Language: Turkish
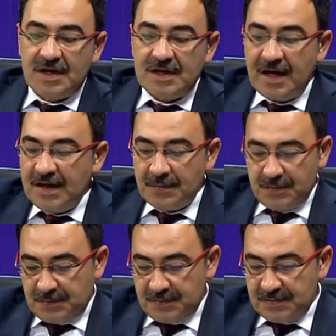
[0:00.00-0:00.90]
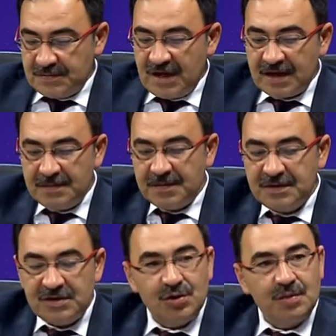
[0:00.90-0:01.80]
Yani
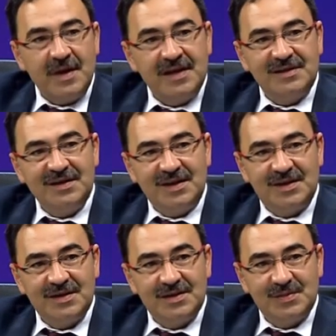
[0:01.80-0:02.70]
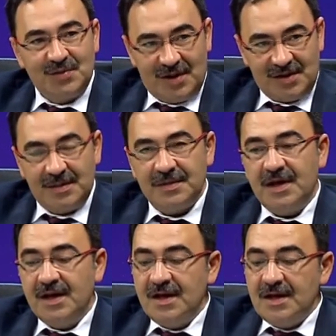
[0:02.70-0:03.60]
Rakibimiz çok mert değil bu anlamda. Evet.